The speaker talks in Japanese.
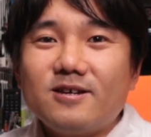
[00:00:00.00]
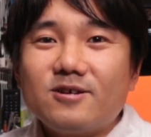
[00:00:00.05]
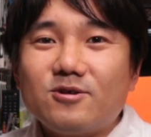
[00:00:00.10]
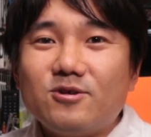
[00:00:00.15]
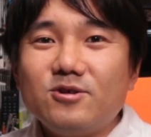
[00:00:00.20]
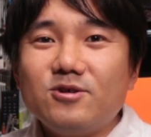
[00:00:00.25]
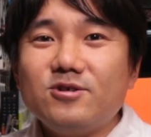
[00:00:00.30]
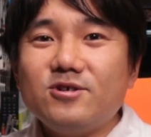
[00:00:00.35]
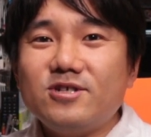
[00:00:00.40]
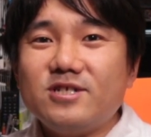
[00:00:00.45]

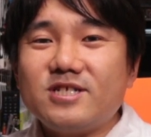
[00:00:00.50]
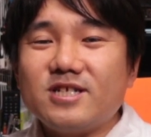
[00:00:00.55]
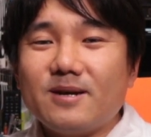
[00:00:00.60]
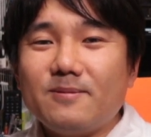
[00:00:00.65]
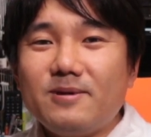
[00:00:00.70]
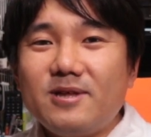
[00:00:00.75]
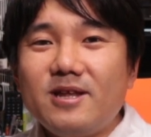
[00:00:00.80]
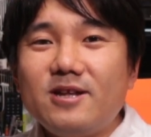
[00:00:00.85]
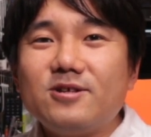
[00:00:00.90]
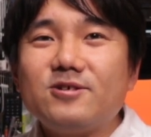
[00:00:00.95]
こういうふうに
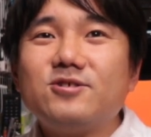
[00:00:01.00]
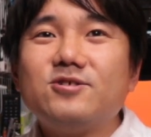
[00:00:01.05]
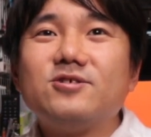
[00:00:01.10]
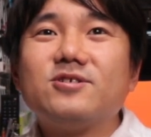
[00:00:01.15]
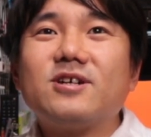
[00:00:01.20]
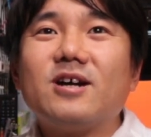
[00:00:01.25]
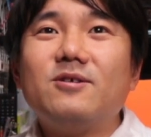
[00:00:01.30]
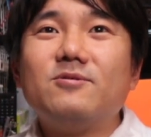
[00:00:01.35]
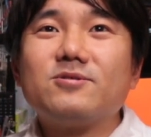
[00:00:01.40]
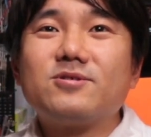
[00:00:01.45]
しゃべれる
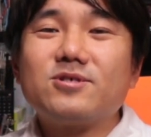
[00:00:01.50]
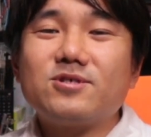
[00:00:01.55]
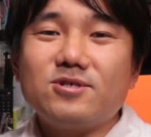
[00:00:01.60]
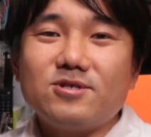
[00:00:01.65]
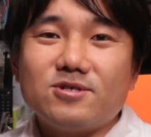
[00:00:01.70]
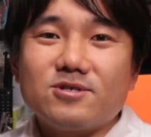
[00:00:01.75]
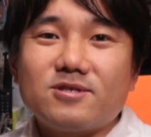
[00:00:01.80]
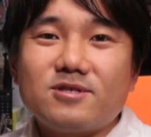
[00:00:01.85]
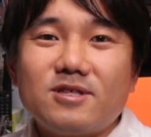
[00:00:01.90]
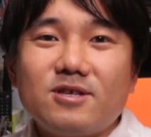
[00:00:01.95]
空間を
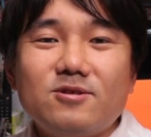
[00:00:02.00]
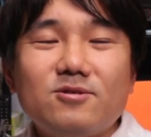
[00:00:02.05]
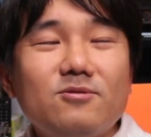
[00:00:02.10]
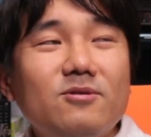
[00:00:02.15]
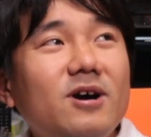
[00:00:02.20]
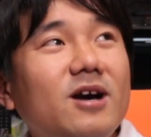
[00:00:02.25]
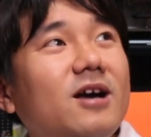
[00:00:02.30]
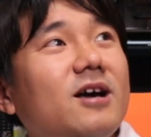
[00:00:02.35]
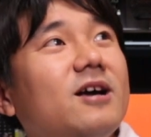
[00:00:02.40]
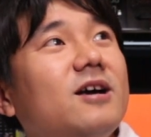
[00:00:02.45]
作るっていう
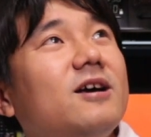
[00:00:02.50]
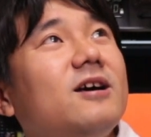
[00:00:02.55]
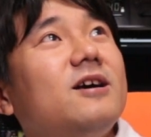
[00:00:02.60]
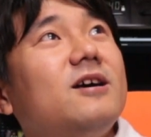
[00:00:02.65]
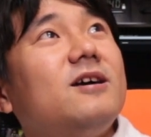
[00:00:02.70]
のは、